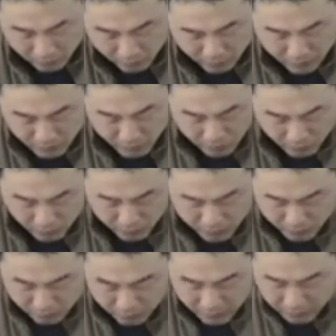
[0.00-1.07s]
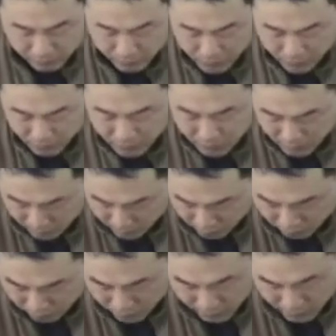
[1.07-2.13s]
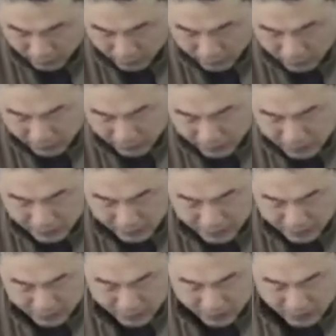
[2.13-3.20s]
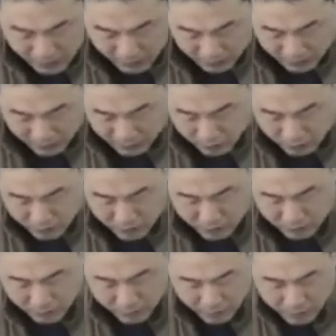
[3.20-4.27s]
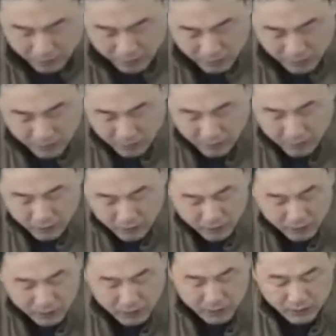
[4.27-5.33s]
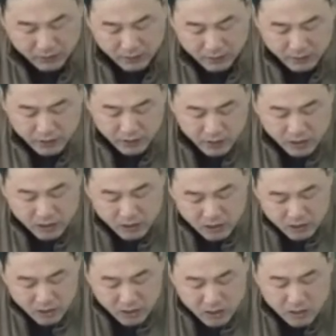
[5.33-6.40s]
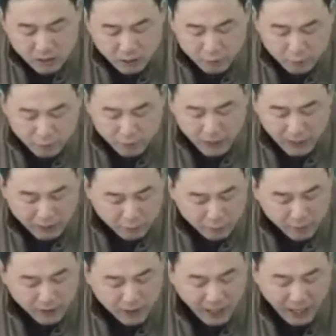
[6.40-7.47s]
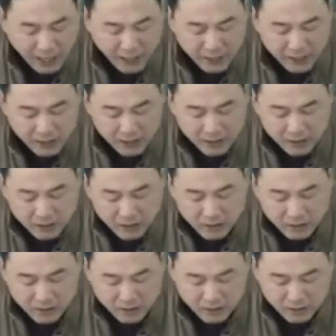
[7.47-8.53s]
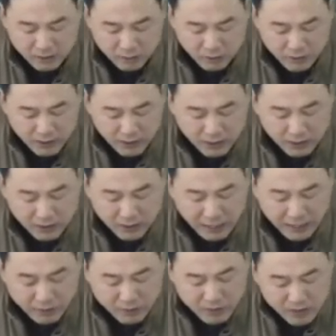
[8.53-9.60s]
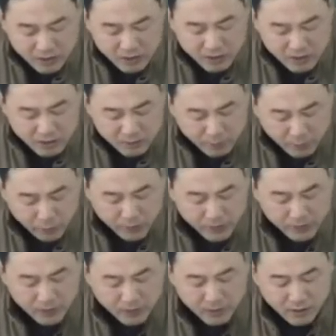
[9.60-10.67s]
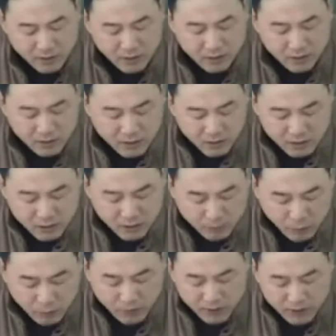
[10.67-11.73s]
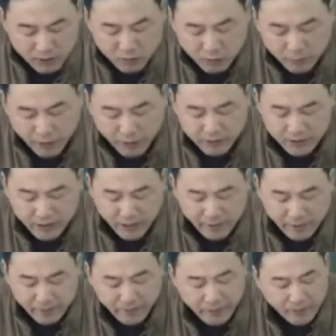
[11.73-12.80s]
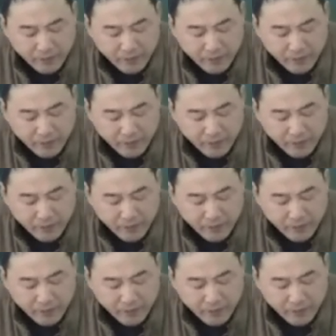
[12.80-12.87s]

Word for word: 很多症状的交代不是很清楚，但是他自己强调说是什么？呃，即使身热，腹感风寒，呃，实际上呢，还有四肢不温，四肢不温这种表现。